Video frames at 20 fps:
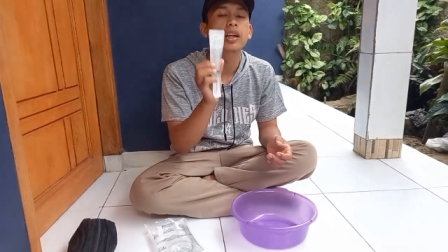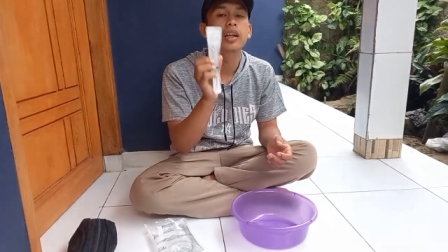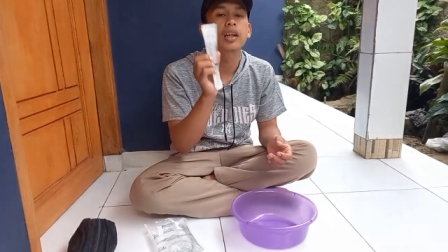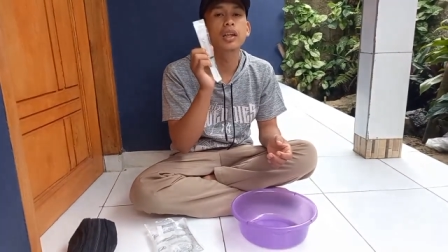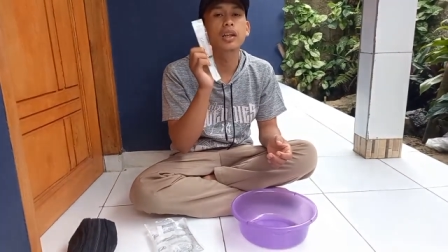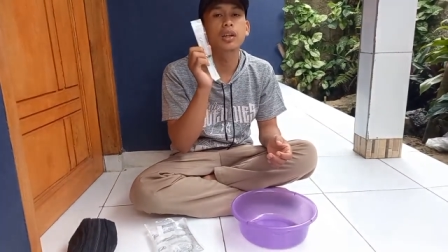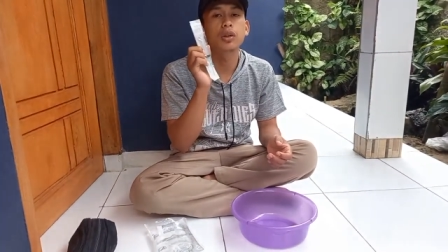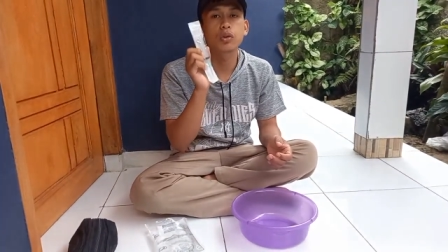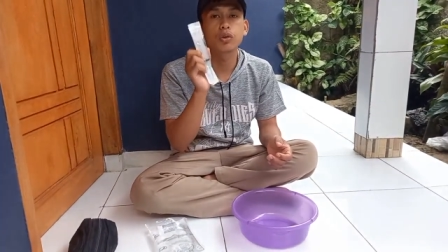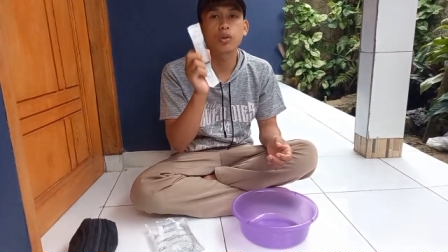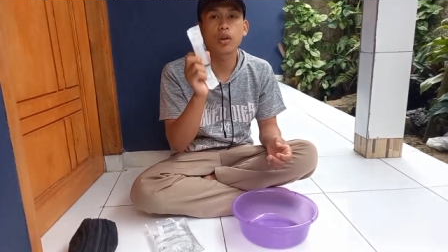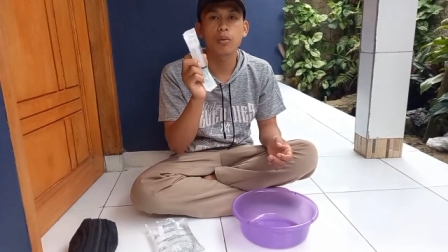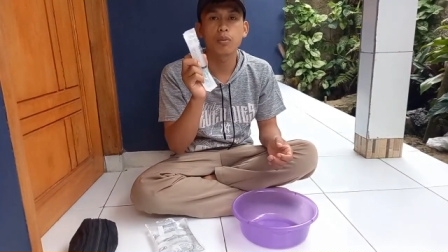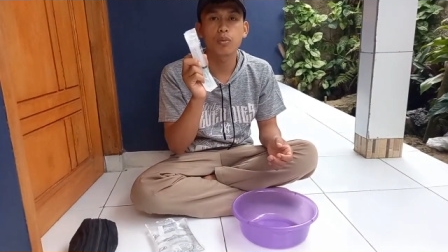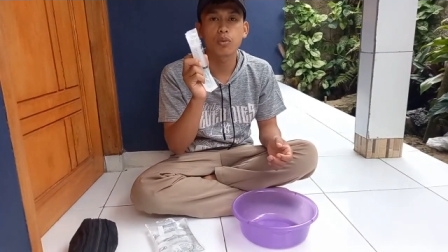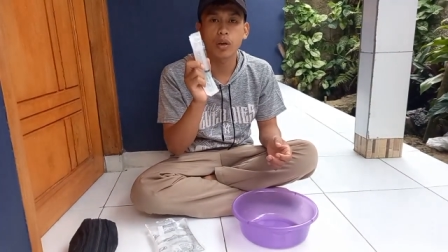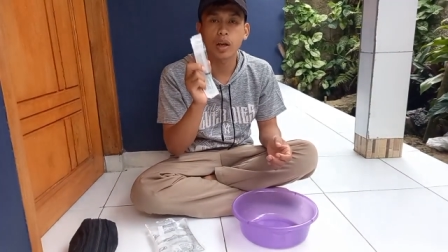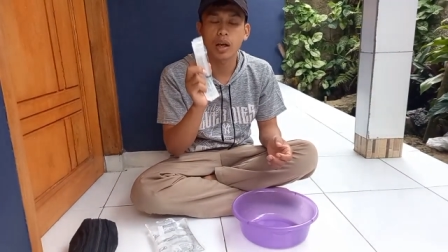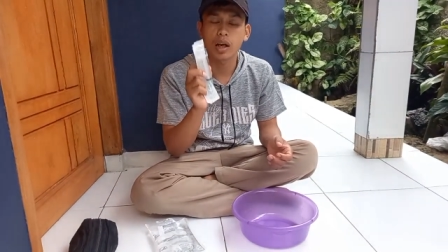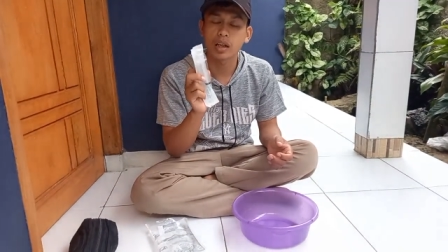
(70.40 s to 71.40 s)
ini juga
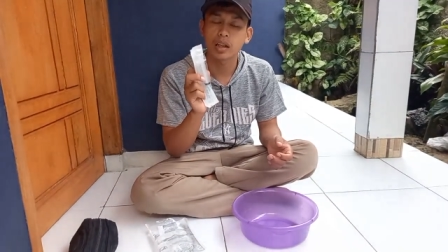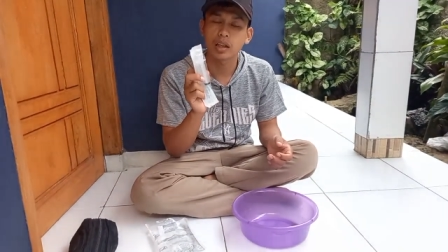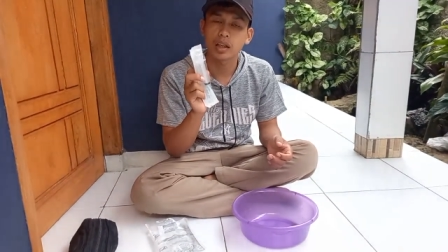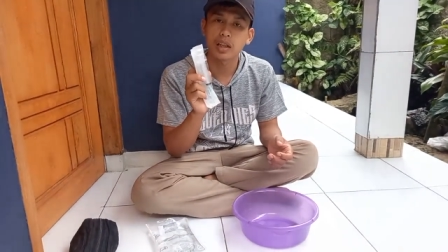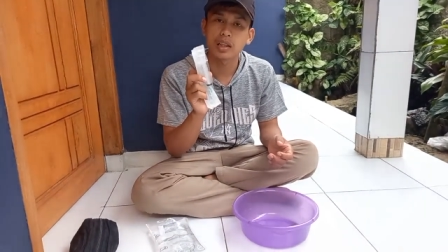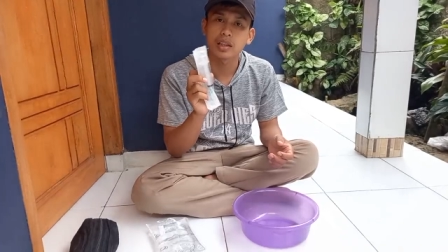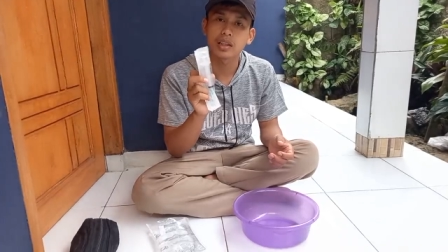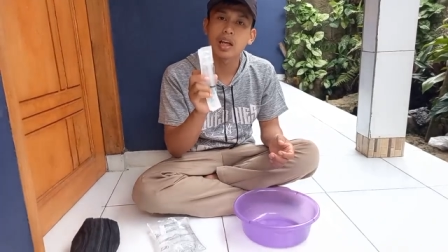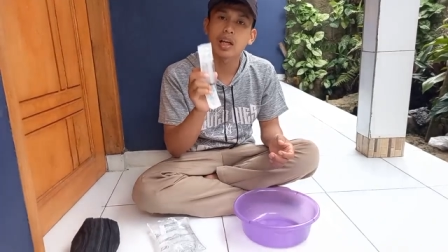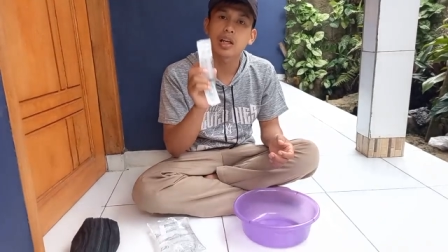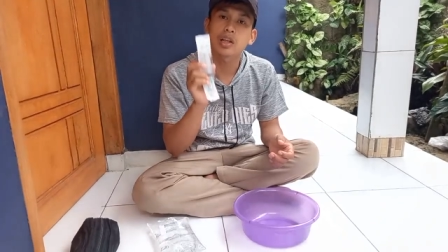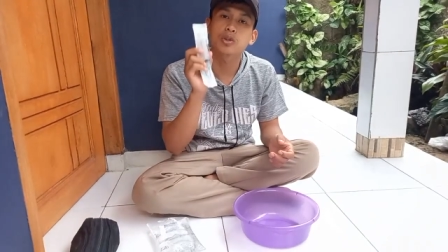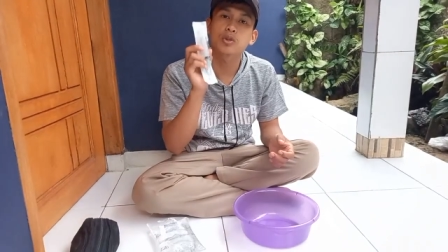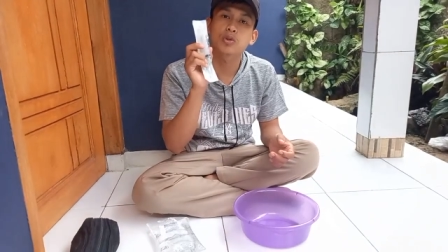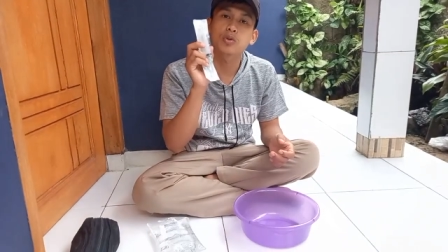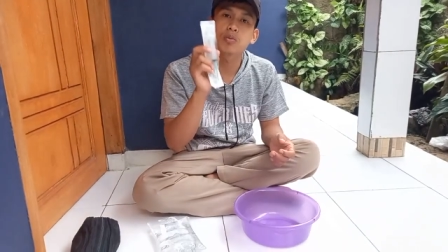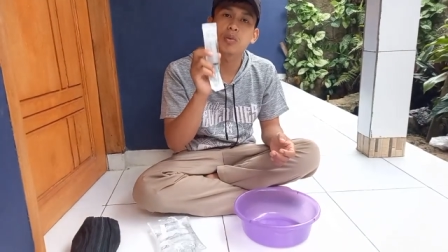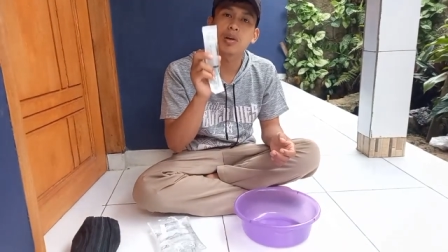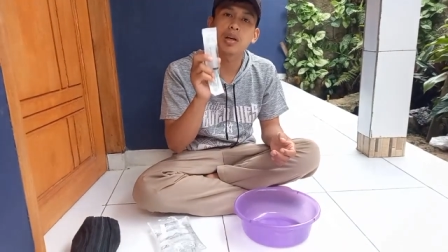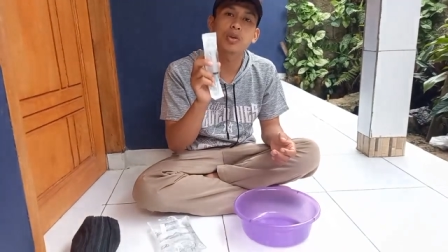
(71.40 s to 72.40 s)
murah harganya
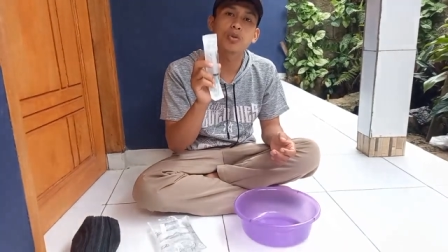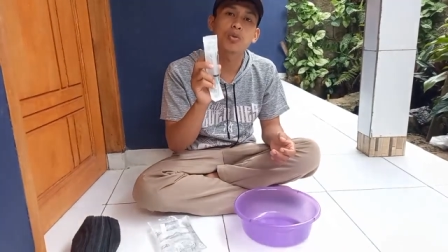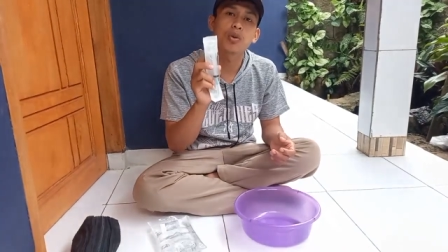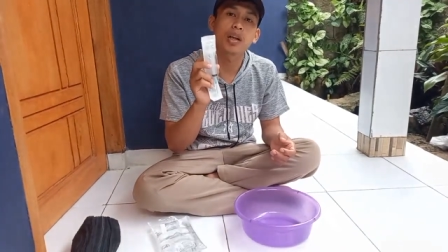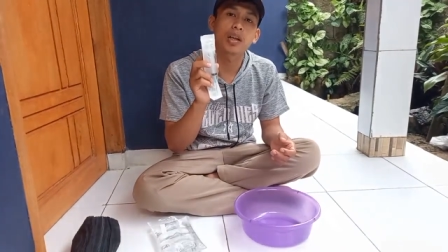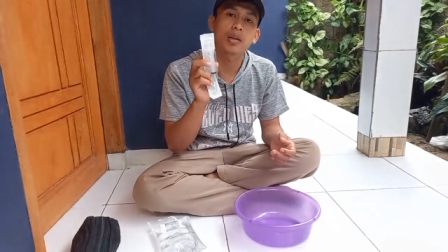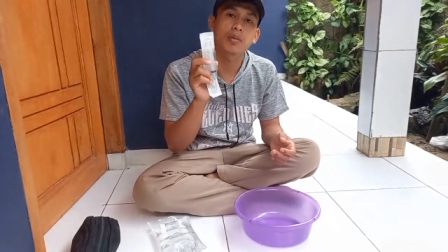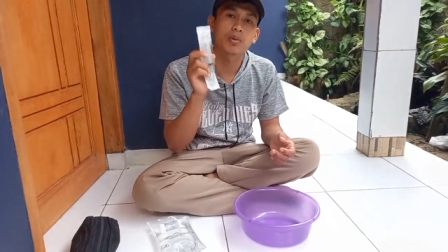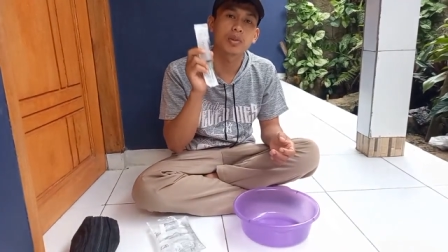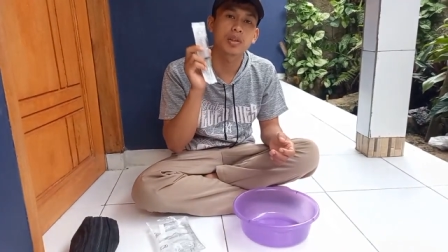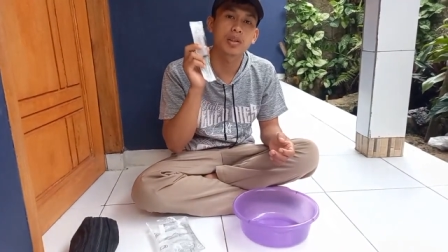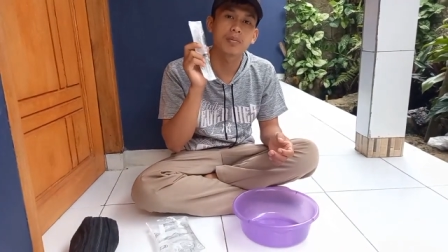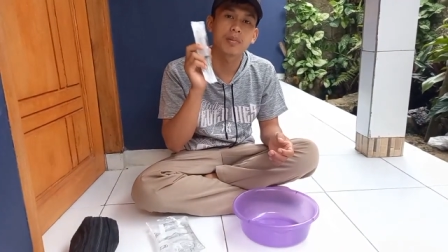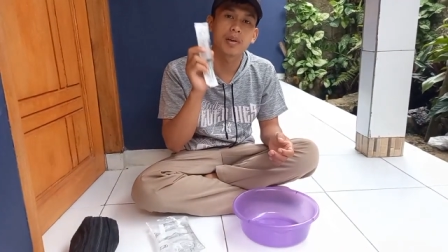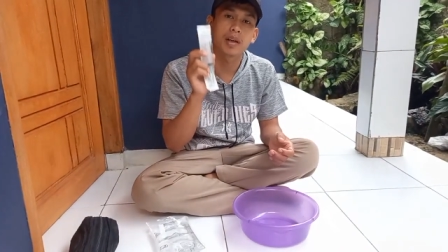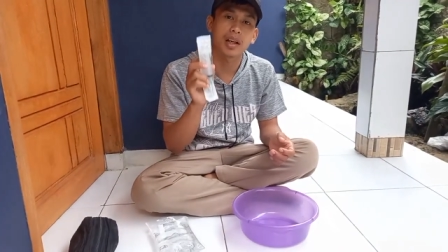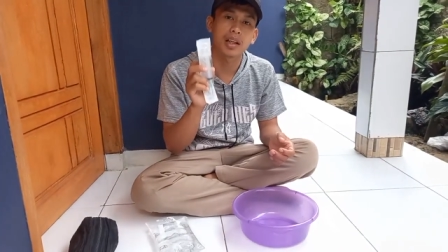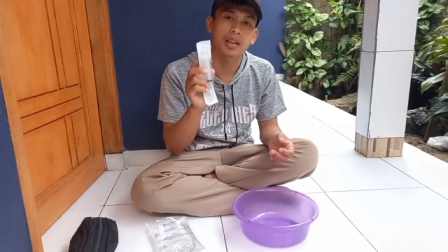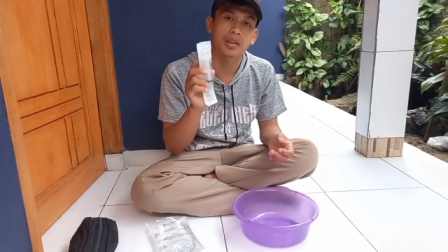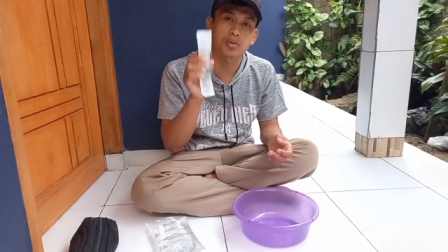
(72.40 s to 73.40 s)
cuma
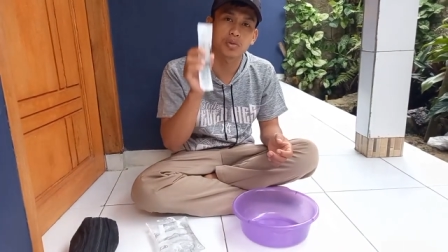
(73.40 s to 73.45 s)
2.500